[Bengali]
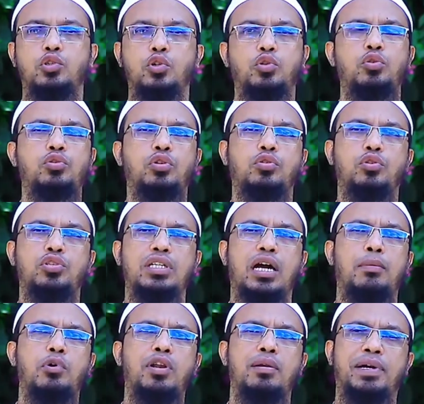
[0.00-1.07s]
চতুর্থত যে
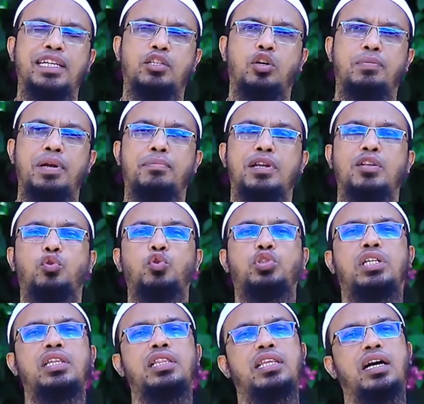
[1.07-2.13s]
আমলের মাধ্যমে আমরা
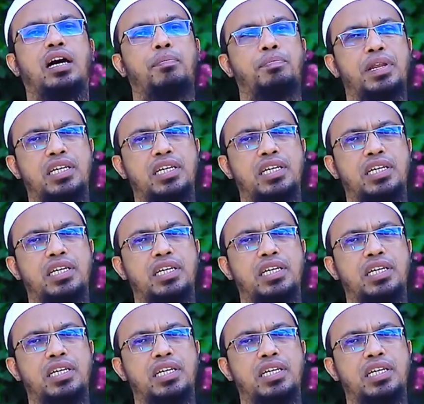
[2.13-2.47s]
দুশ্চিন্তা